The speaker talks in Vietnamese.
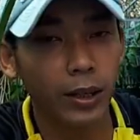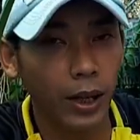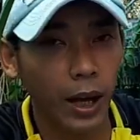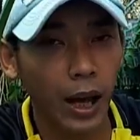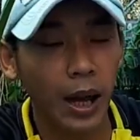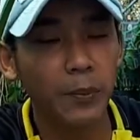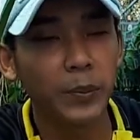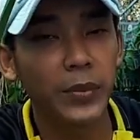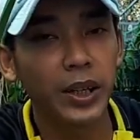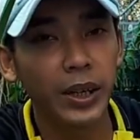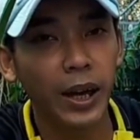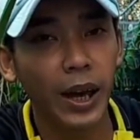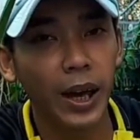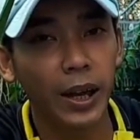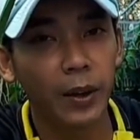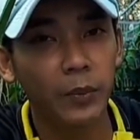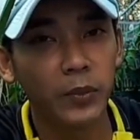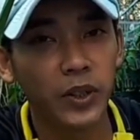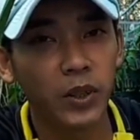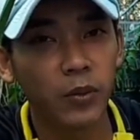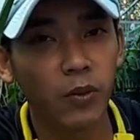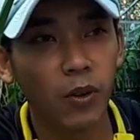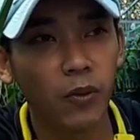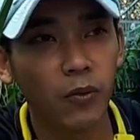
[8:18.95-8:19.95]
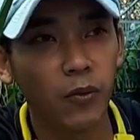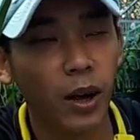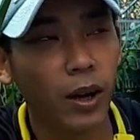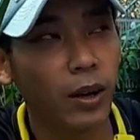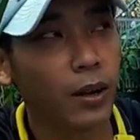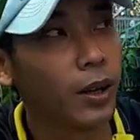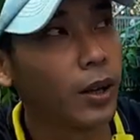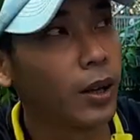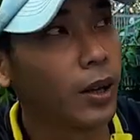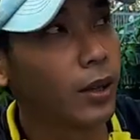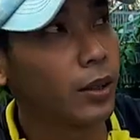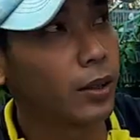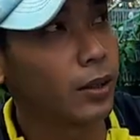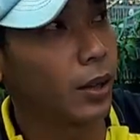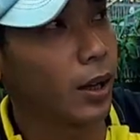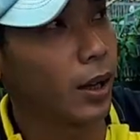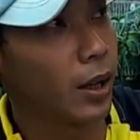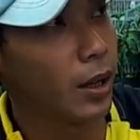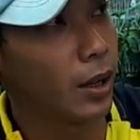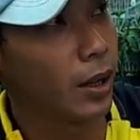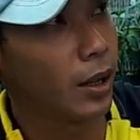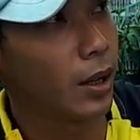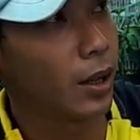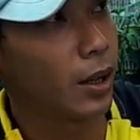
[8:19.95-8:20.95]
20 ngày lâm chưa bón phân
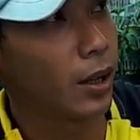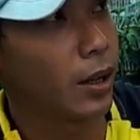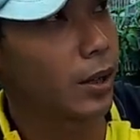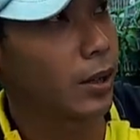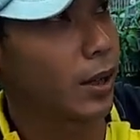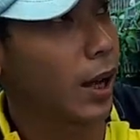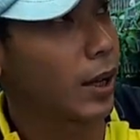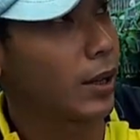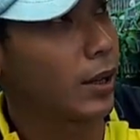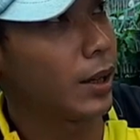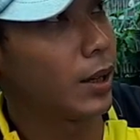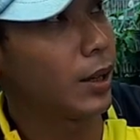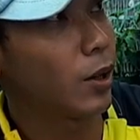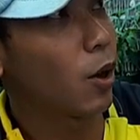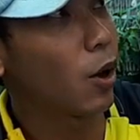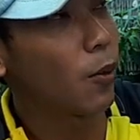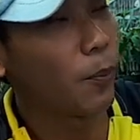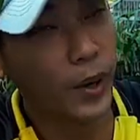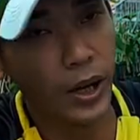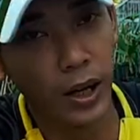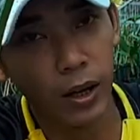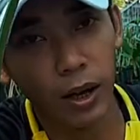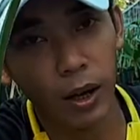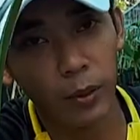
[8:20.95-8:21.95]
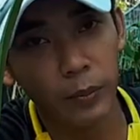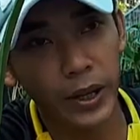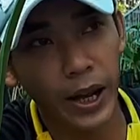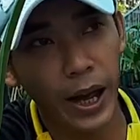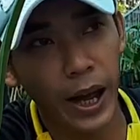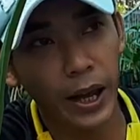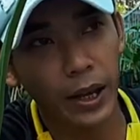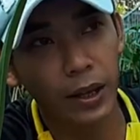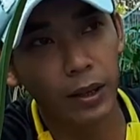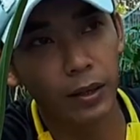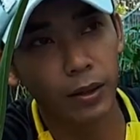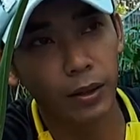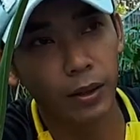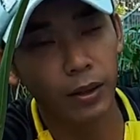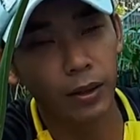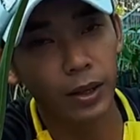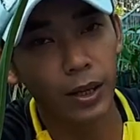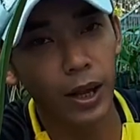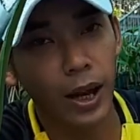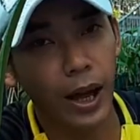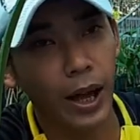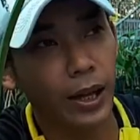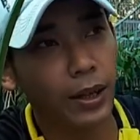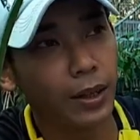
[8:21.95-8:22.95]
thì à, tại vì do mưa không gài rồi
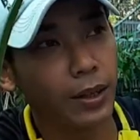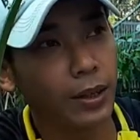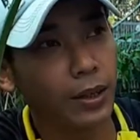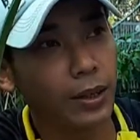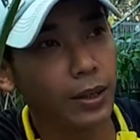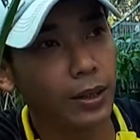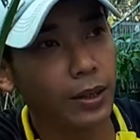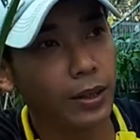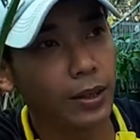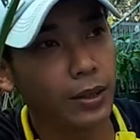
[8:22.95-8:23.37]
với lại à,